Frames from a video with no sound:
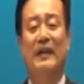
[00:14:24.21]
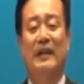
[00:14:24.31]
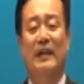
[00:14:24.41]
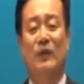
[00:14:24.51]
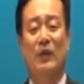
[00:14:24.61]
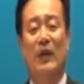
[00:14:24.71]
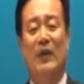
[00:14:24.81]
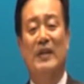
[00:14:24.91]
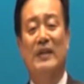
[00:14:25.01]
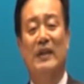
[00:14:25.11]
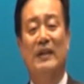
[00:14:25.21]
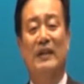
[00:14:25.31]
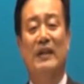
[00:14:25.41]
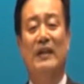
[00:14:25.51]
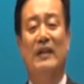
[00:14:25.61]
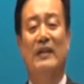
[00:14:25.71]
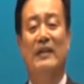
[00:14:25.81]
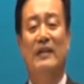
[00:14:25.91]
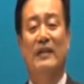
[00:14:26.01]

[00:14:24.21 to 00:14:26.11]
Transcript: 이 구원의 확신이 흔들릴